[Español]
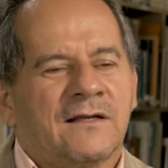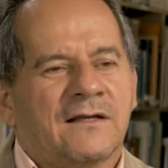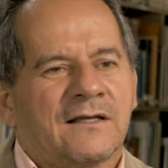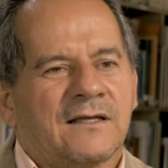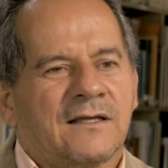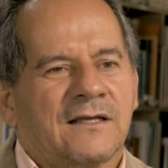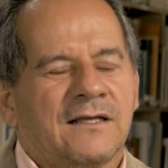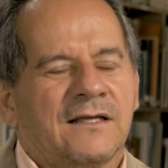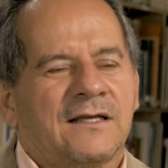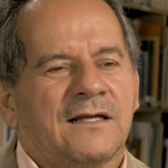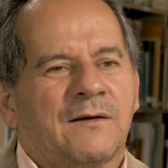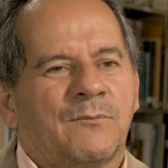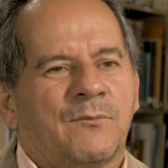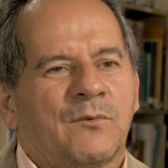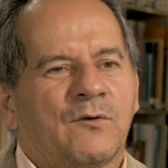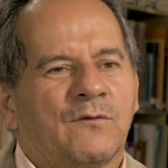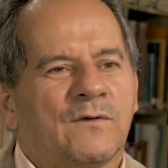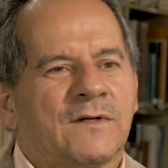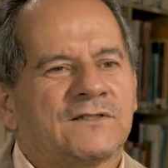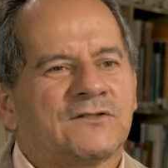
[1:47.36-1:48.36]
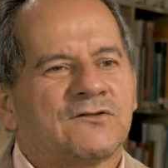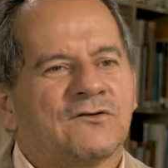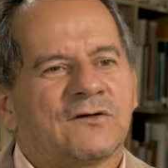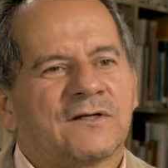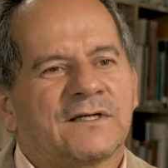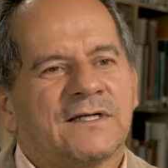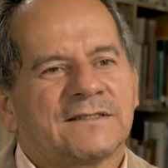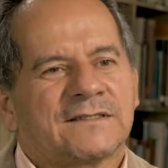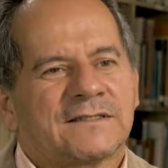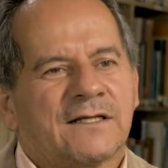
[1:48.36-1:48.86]
que era población
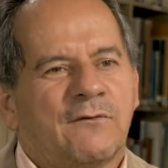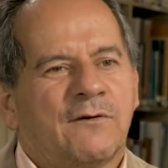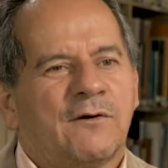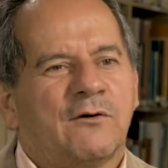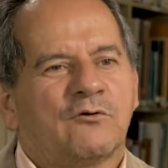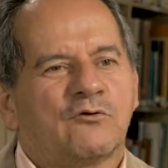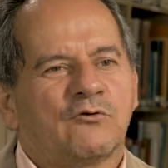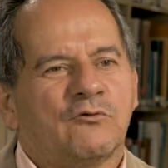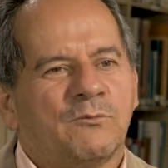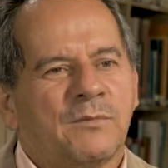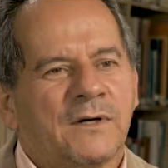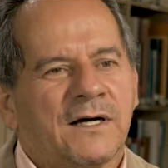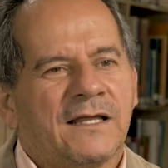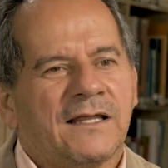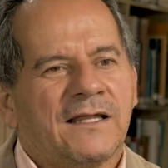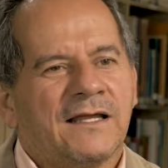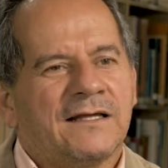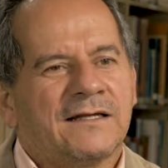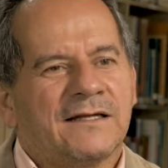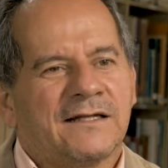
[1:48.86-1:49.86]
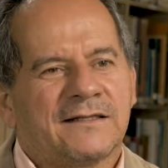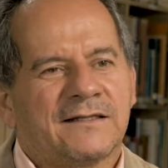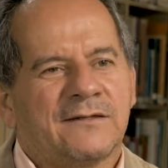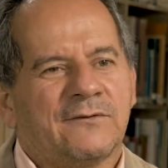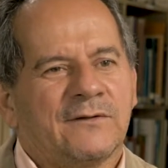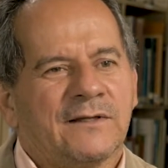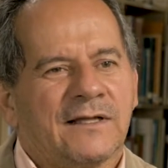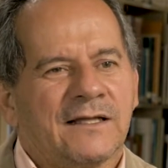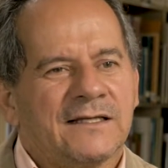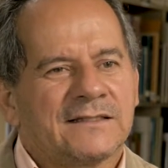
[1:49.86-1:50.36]
que estaba ocupada en
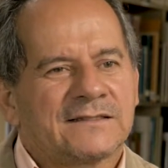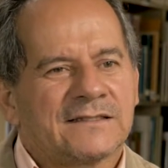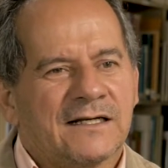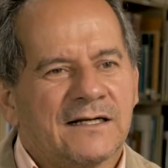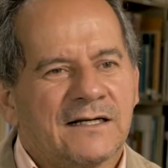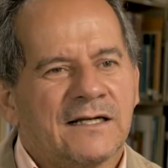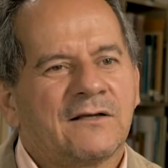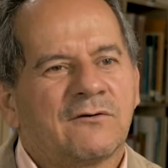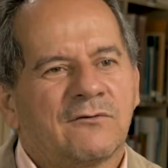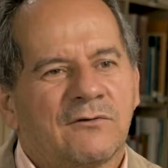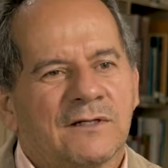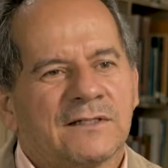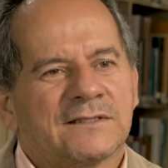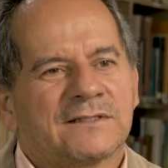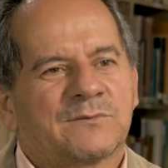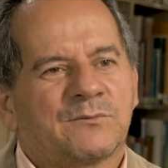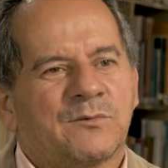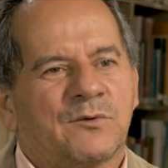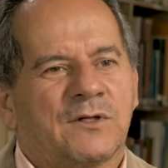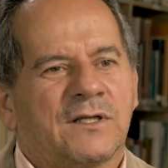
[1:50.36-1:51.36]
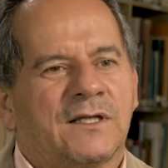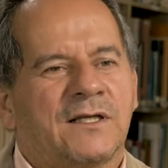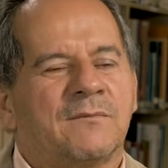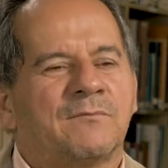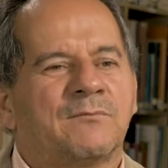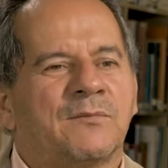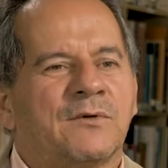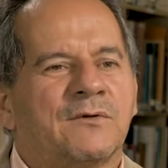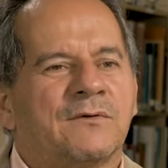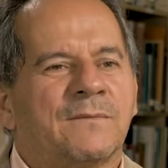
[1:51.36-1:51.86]
actividades agrícolas, por
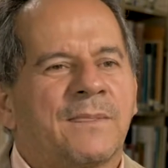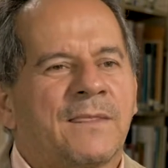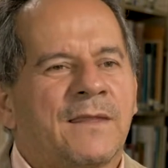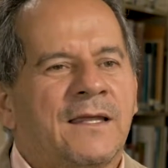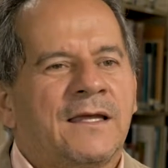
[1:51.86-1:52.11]
ejemplo,